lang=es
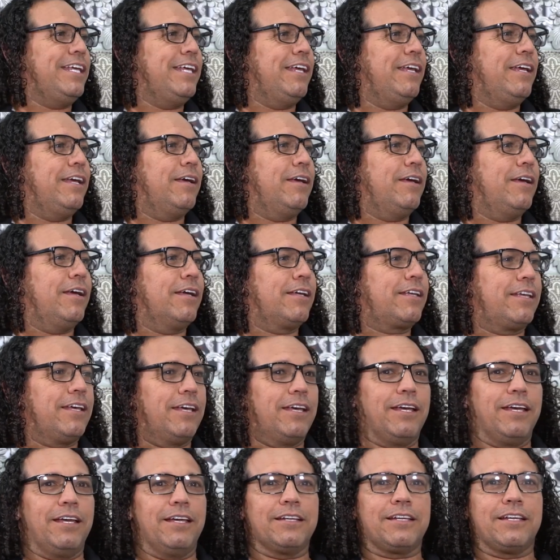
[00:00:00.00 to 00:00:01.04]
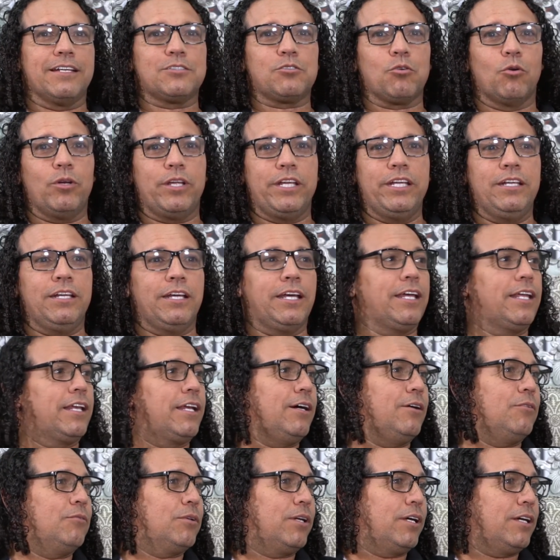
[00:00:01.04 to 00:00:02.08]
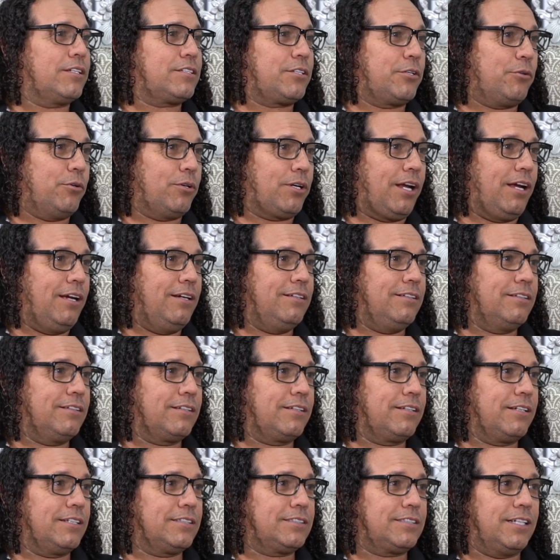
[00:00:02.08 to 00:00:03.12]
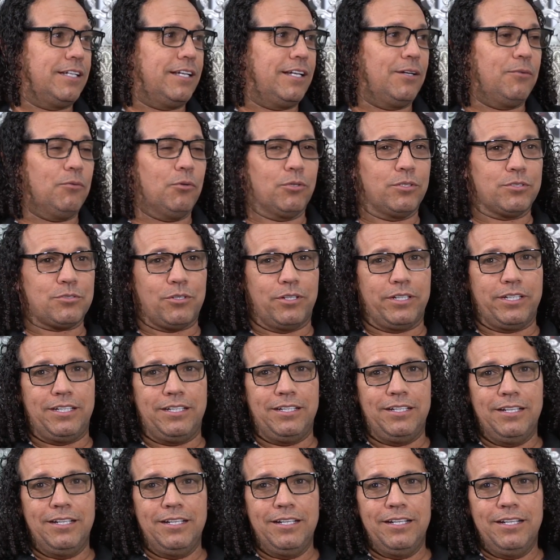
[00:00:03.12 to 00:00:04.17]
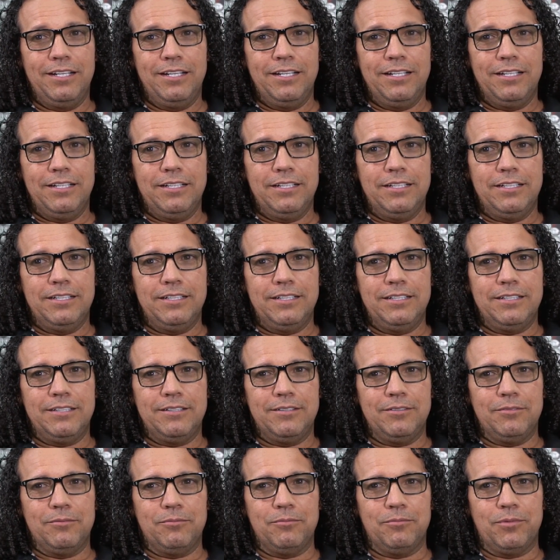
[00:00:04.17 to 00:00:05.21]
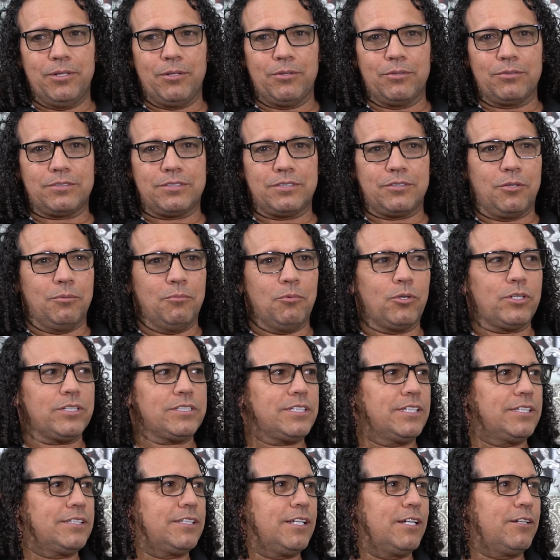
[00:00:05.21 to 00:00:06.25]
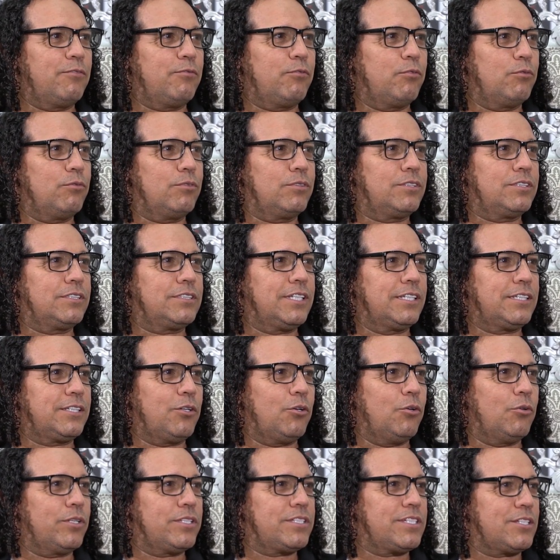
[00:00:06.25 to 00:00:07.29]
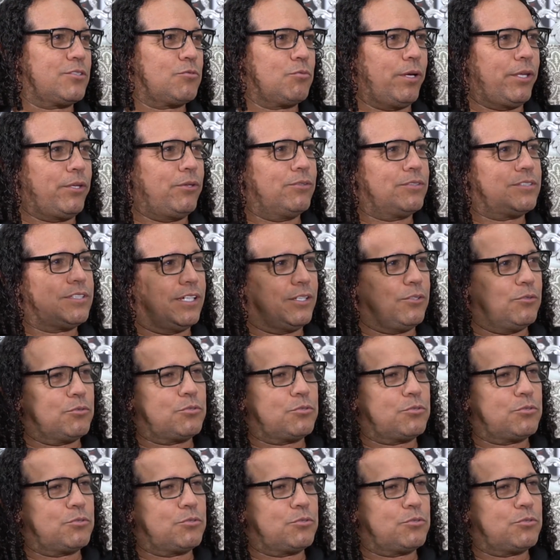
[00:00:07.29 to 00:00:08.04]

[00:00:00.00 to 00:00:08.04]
Y eh, que, Solín era una señora que hacía la voz de Solín. Bueno, como que se, se tejó de ese sueño, esa